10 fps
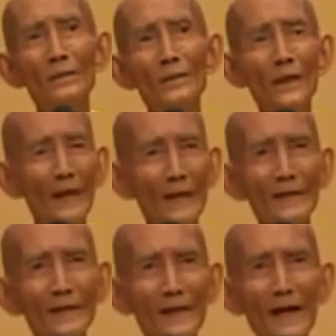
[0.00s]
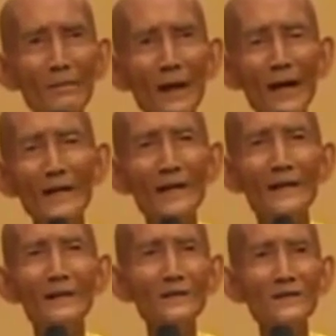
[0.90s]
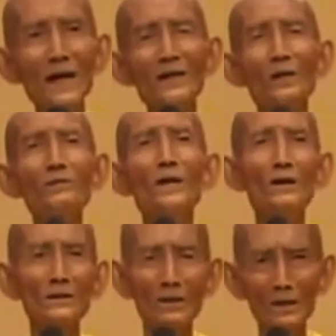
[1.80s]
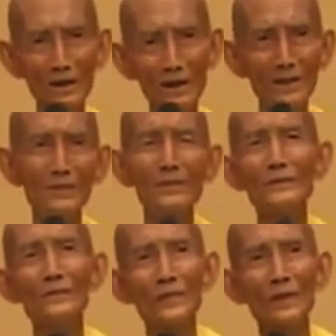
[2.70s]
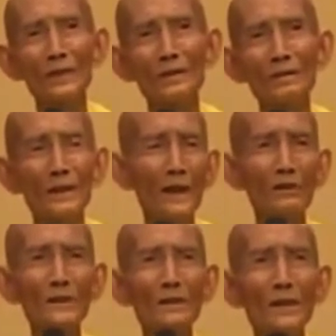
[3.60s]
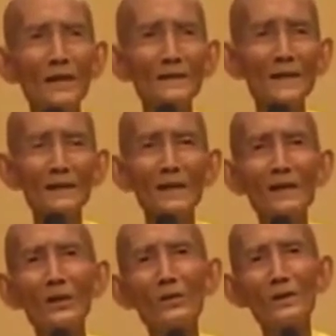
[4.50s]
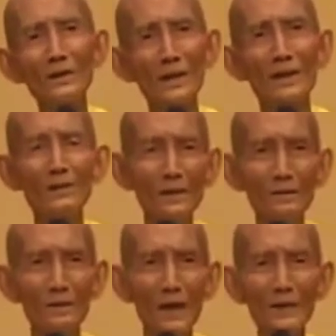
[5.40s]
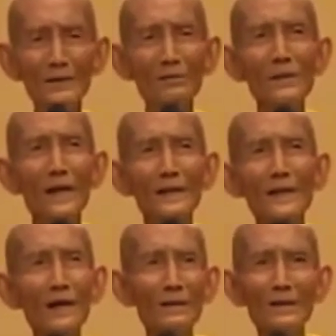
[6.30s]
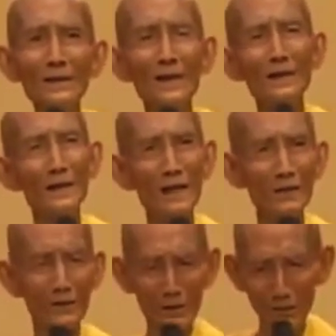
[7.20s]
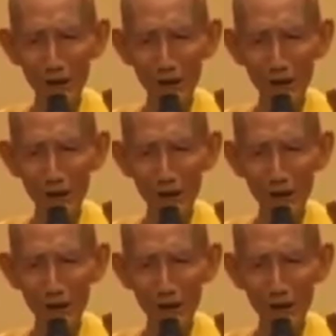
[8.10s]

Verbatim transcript: Ghiền người khác phái, ghiền nữ sắc cũng do chỗ đó. Mà đầu cha mẹ sanh đó đâu có gì đâu. Mọi sống gần nhau, hửi hơi nhau rồi